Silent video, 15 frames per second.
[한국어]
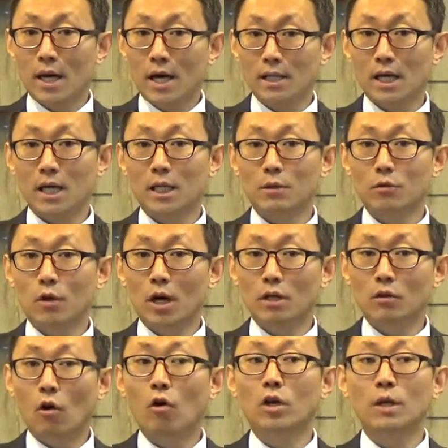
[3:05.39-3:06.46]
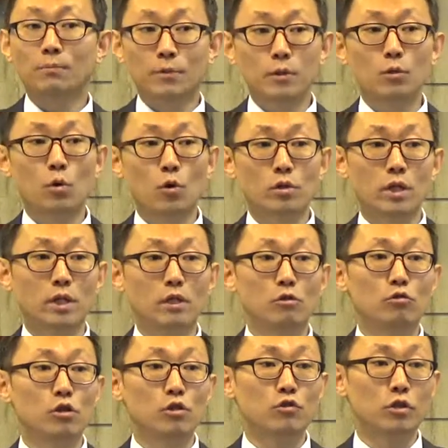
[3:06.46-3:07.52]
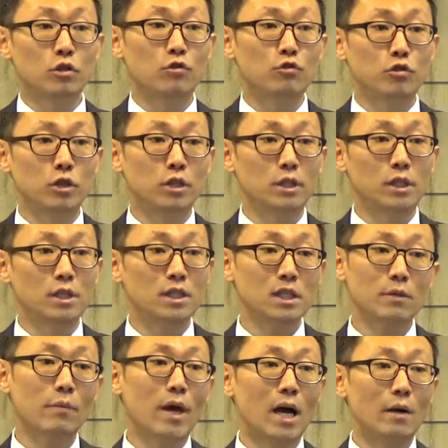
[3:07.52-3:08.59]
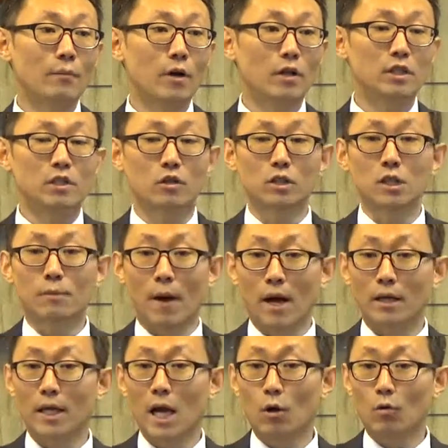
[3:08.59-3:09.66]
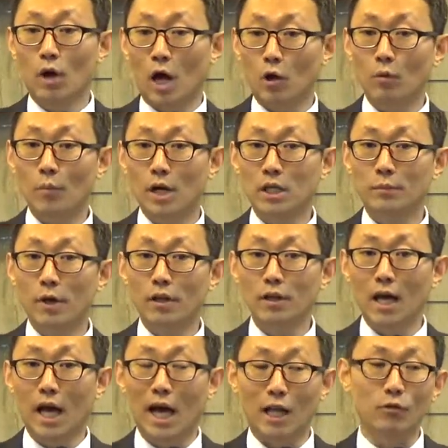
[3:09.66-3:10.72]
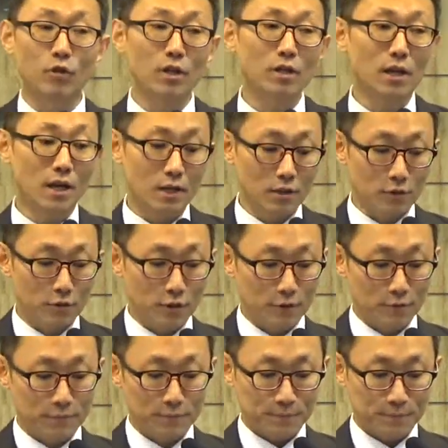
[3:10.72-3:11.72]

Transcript: 하나님과 더 깊은 교제를 누릴 수 있는 유익을 침해하면 그것을 방해하고 가로막으면 안 된다라는 거예요.